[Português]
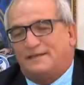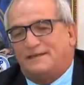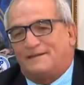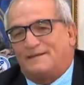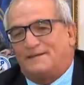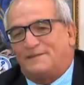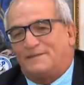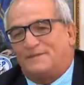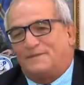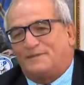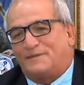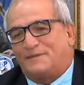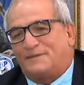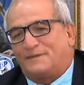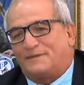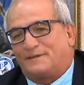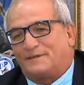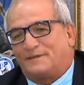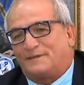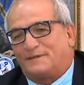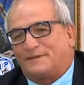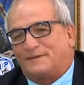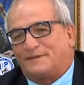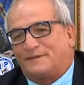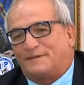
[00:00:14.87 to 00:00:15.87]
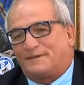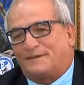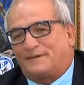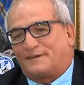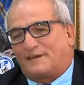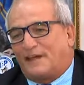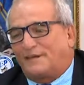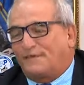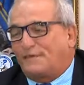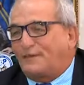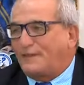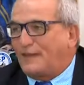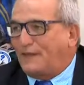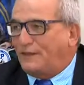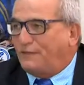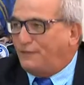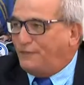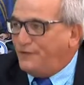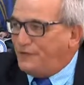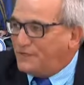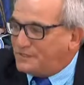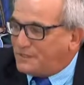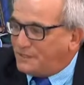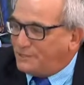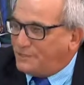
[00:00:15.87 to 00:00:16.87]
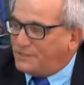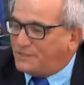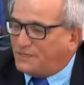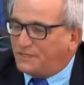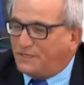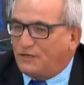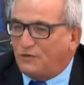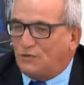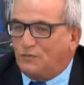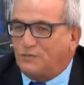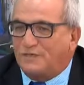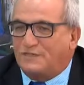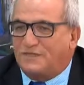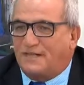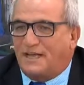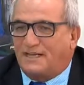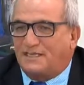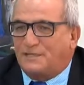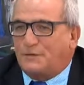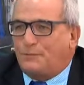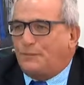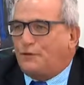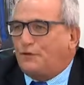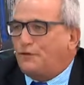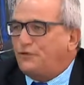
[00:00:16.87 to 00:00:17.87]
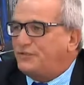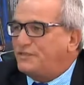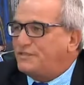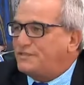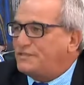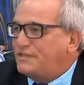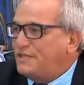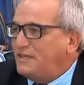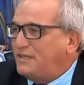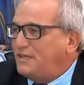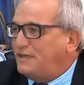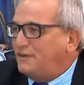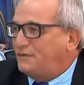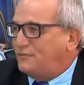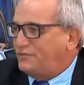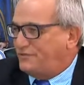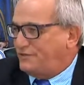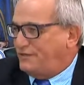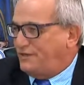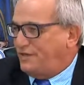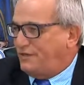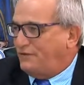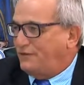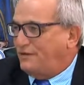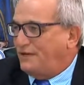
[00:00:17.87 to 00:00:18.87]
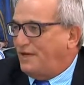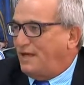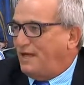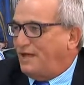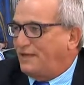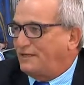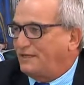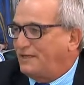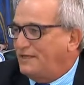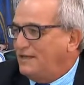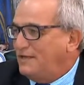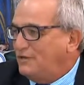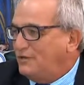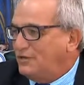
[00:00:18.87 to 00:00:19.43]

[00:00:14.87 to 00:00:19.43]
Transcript: Um, Raad van Advies te bisa que comece a assim, pero não te sigue conselho na aqui.